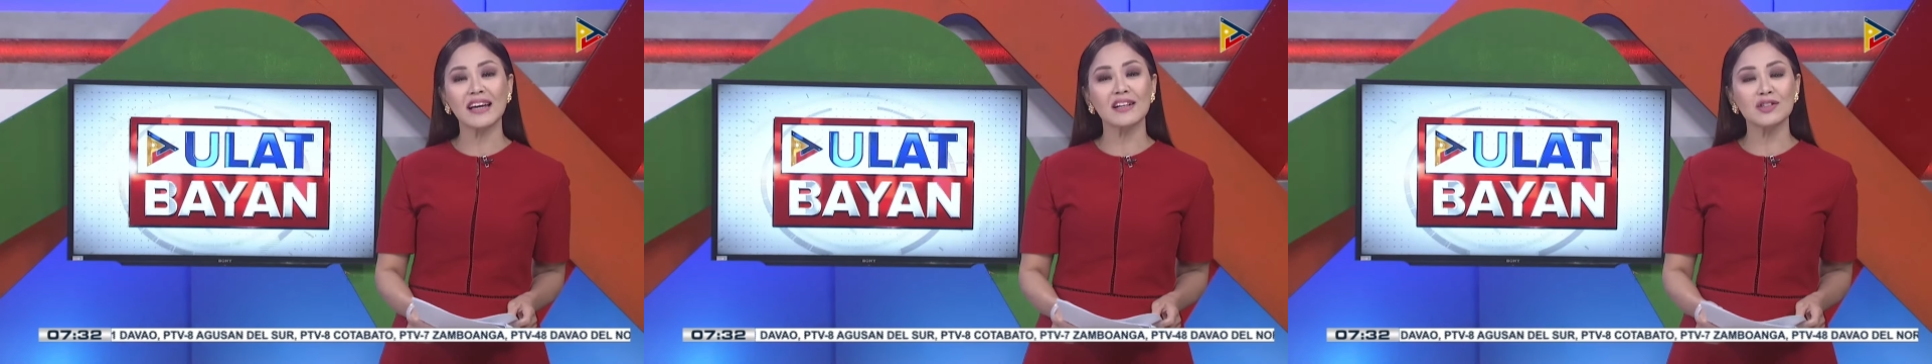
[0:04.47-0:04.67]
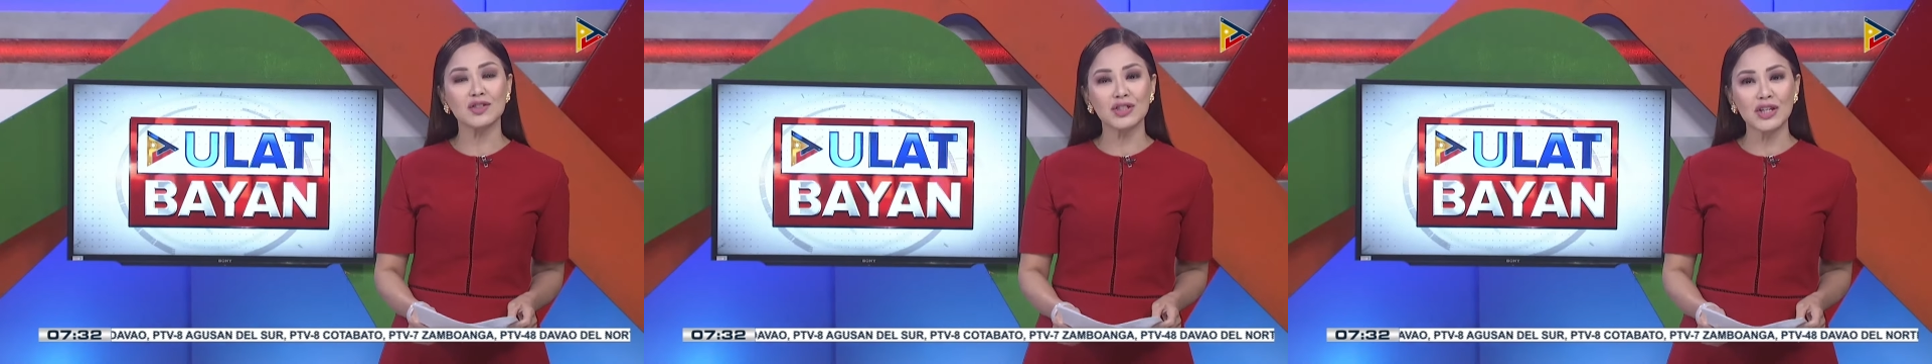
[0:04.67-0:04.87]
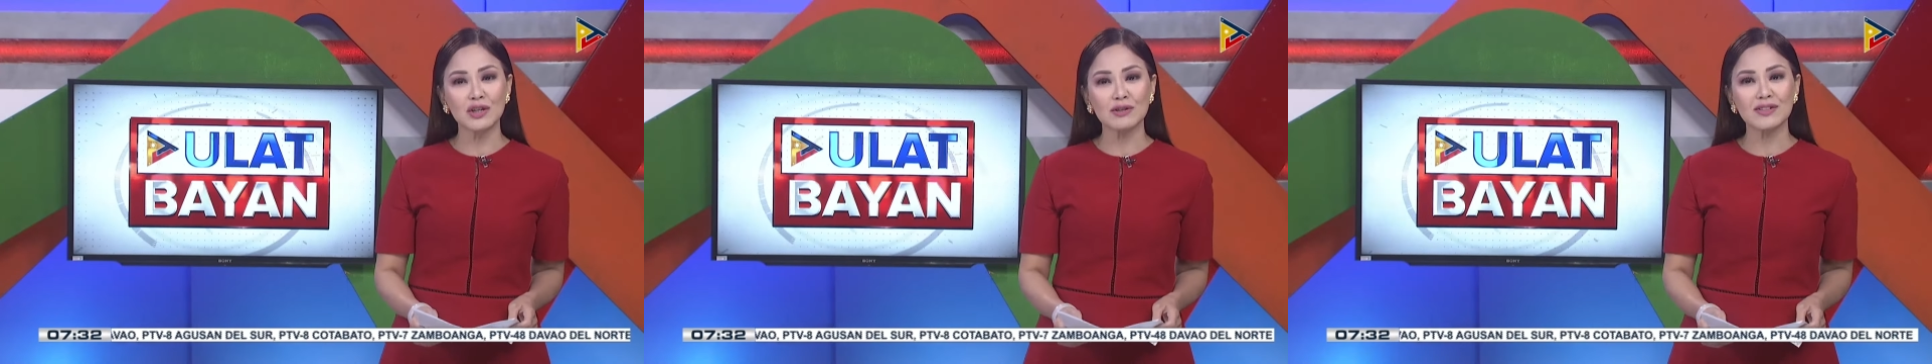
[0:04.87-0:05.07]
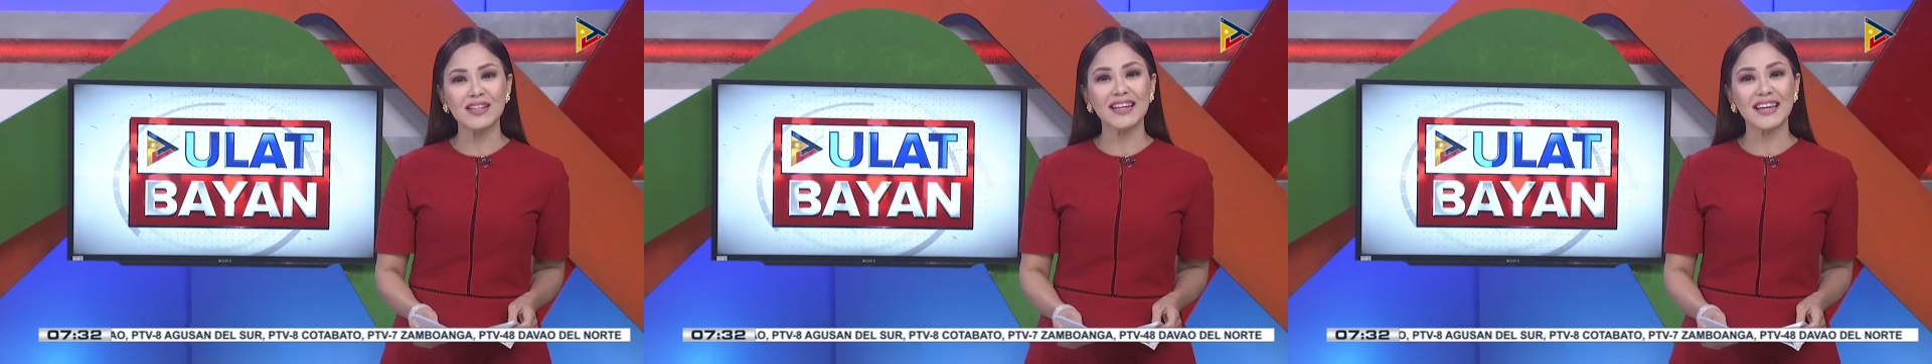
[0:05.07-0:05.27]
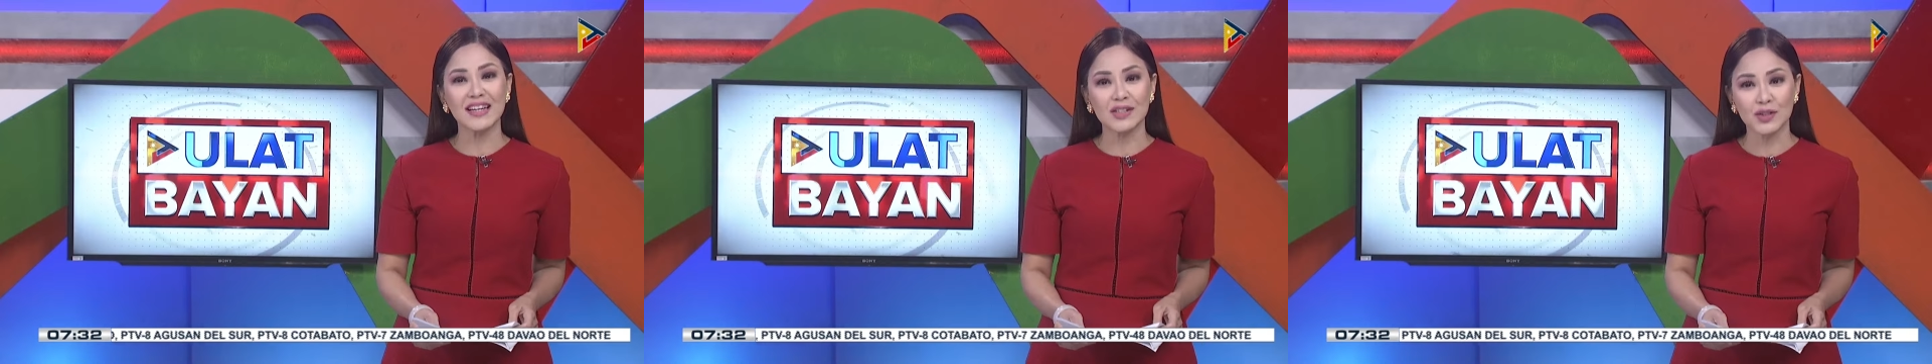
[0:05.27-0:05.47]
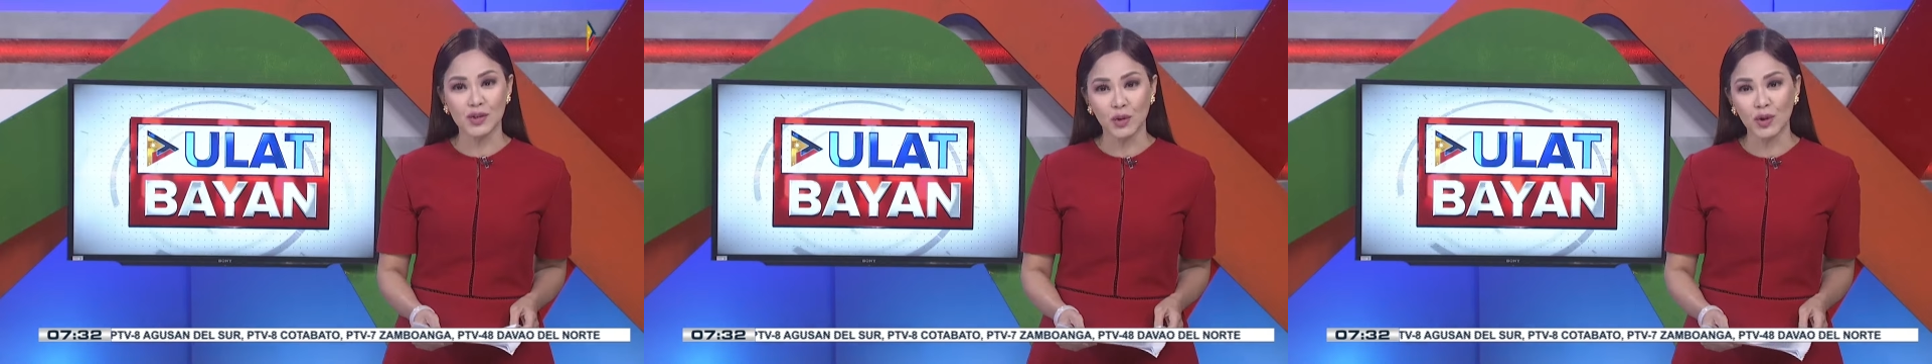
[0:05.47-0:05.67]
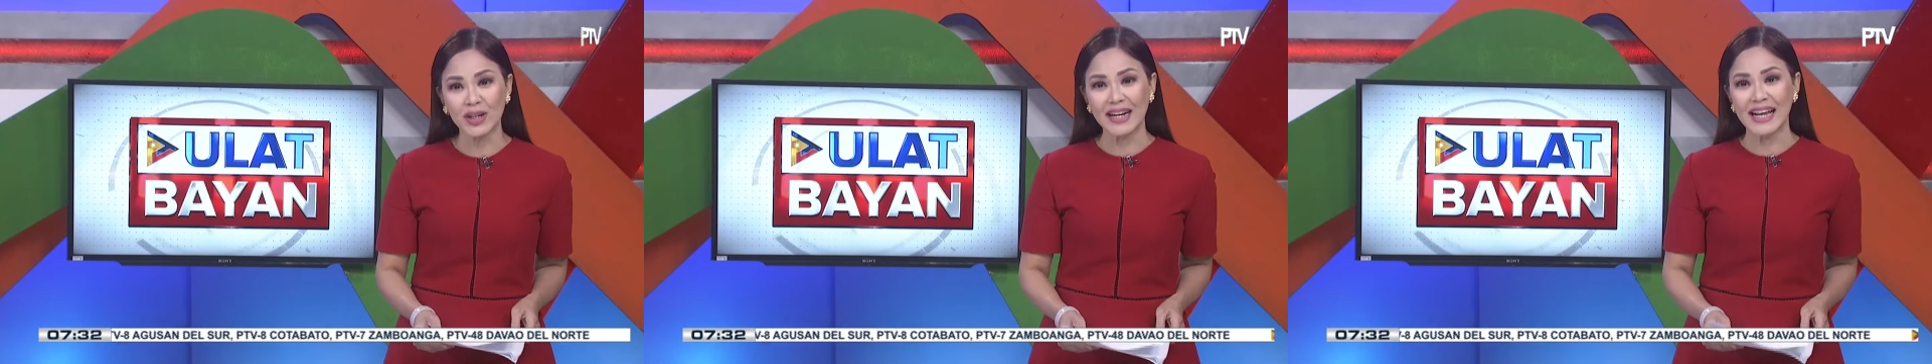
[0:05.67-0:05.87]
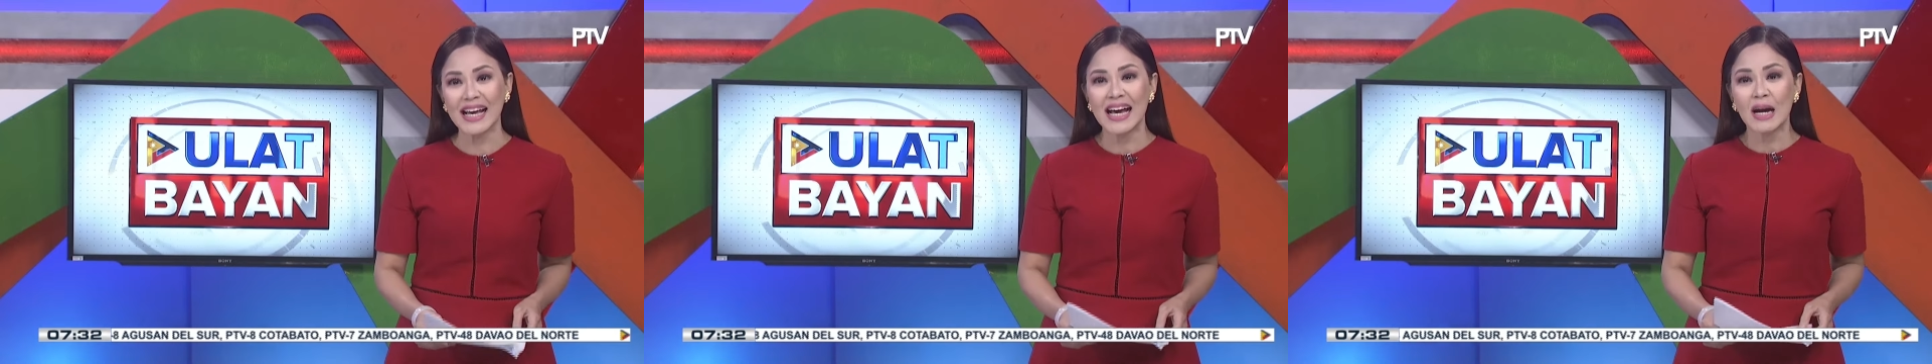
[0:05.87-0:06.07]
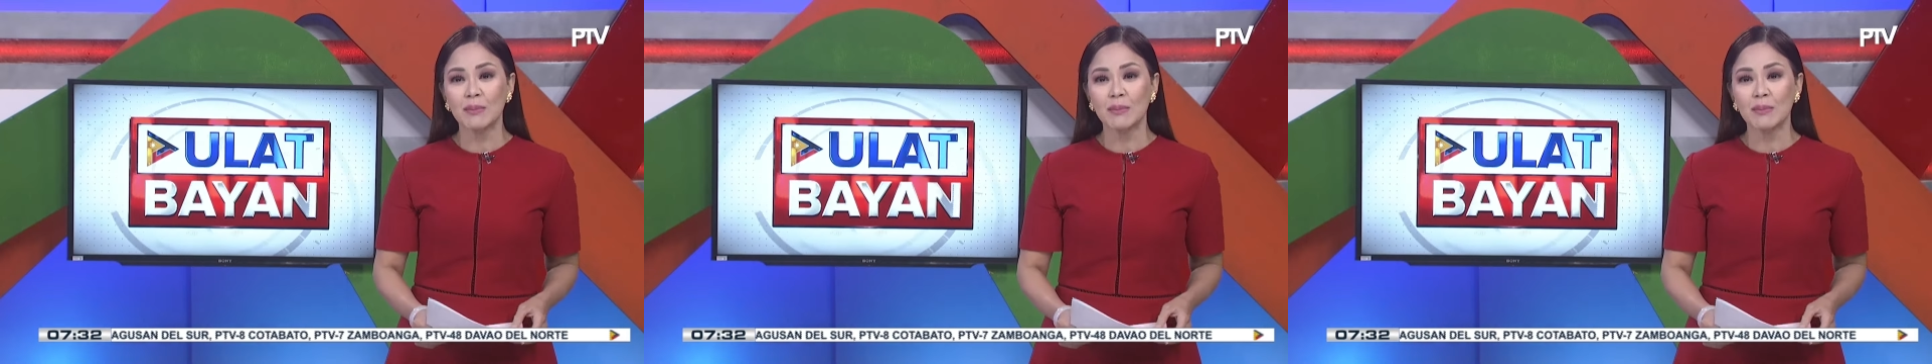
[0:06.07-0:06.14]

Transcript: LGU sa Quezon.